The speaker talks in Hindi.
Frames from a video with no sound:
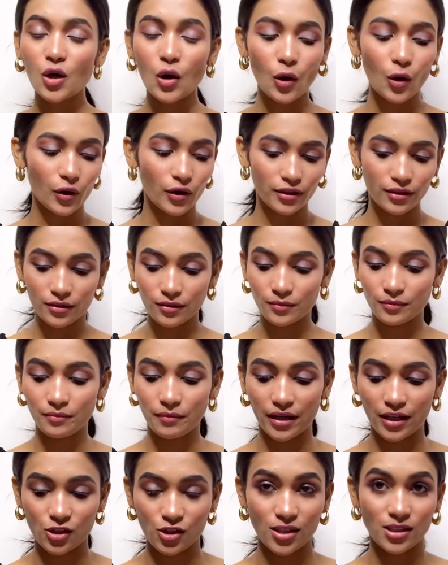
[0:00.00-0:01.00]
और
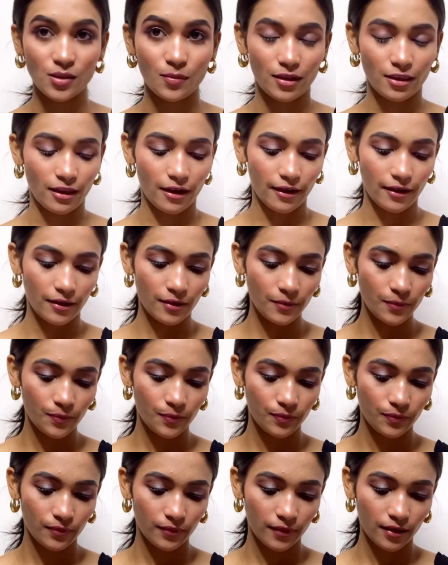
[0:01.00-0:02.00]
मैंने जैसे बताया
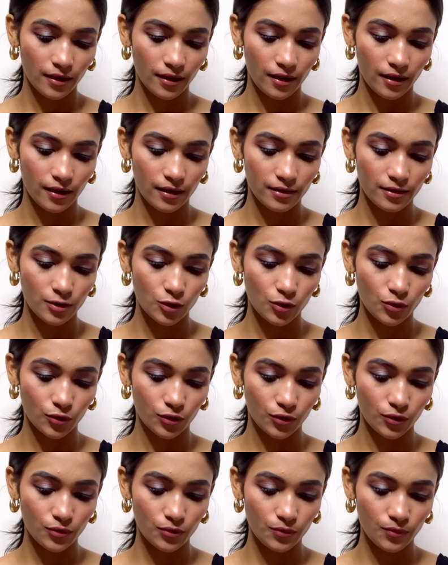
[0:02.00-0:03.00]
आई शो
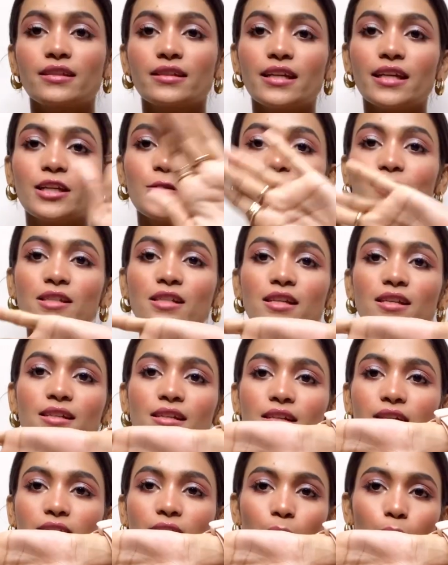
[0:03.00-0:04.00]
यू ये लिपस्टिक
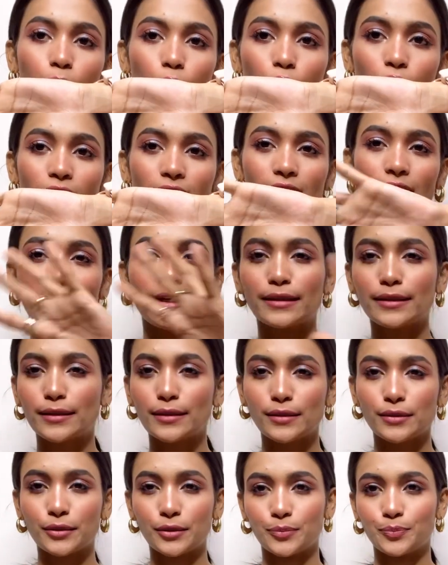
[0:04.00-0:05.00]
ये बहुत लाइक
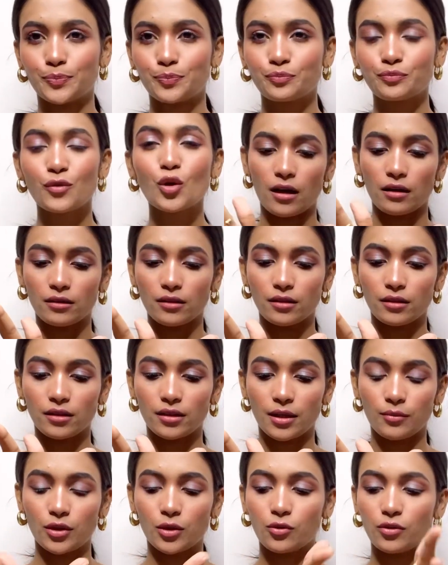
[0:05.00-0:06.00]
like, अगर
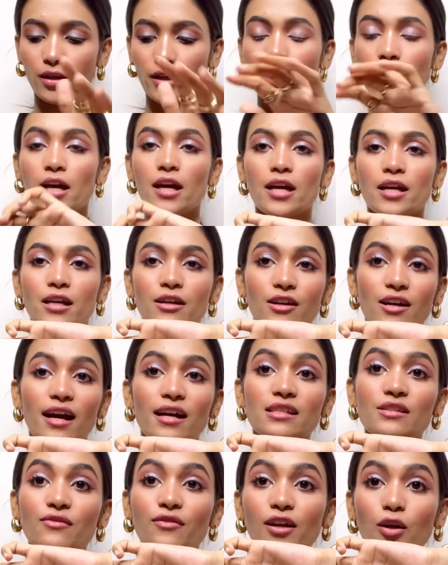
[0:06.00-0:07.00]
आप देखोगे
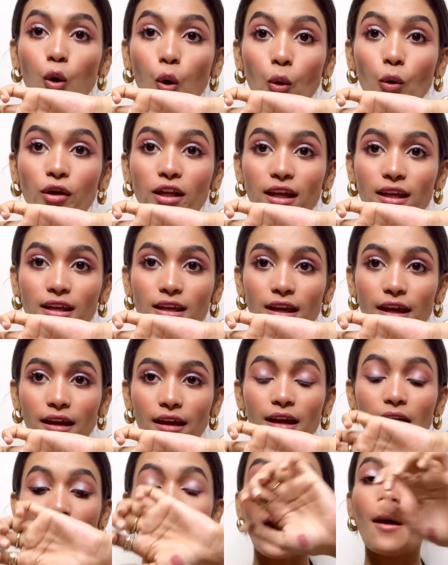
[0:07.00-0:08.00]
ट्रांसफ़र हो रही
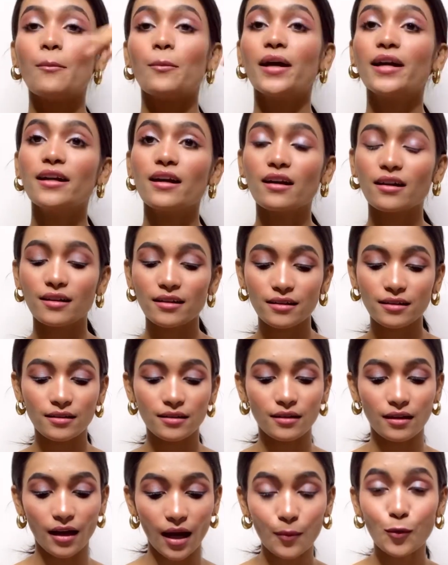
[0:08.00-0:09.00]
है बट अगर
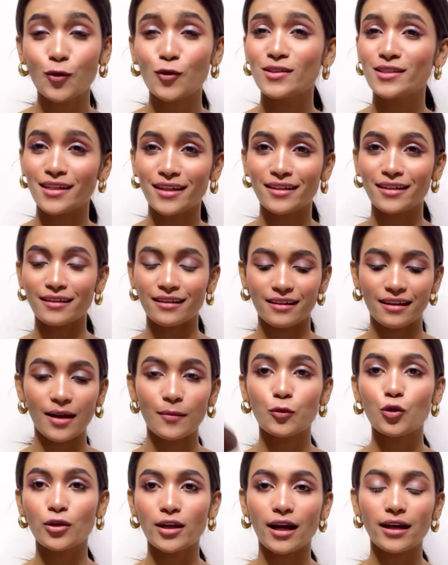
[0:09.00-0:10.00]
आपको सेट करना है
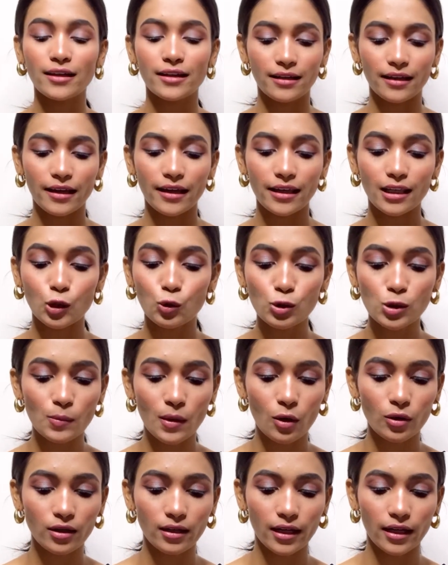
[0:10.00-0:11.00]
आपको क्या लेना है एक लूज
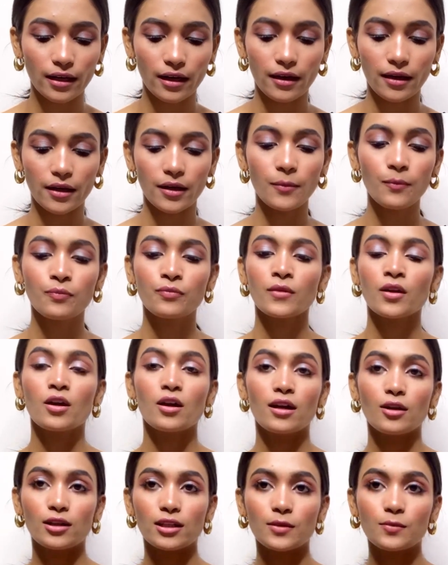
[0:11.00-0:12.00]
पाउडर लेना है
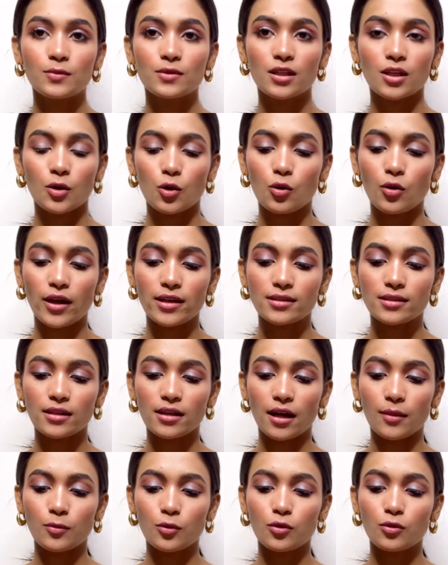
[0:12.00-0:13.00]
लिपस्टिक को ऐसे
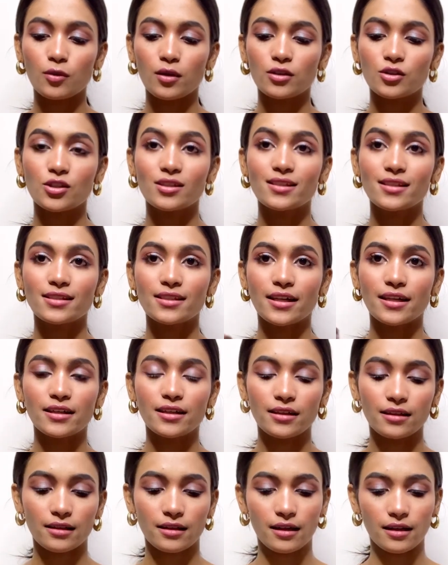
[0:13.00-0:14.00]
आपको अच्छे से सेट
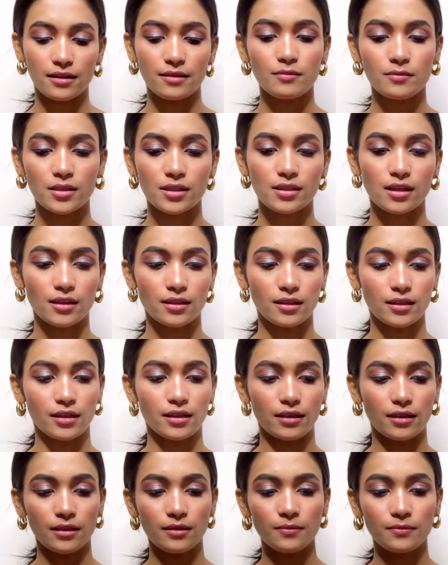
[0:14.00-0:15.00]
करना है मैंने ज़्यादा ले
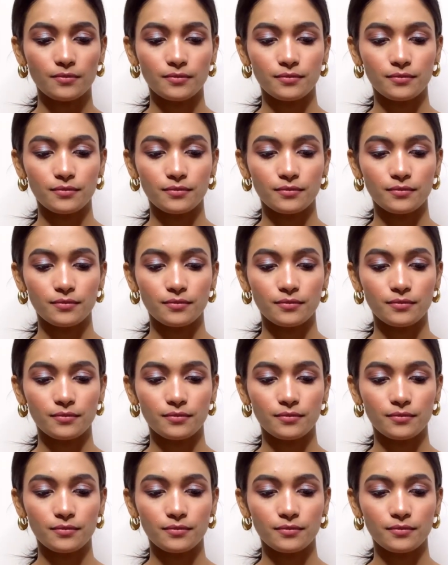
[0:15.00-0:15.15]
लिया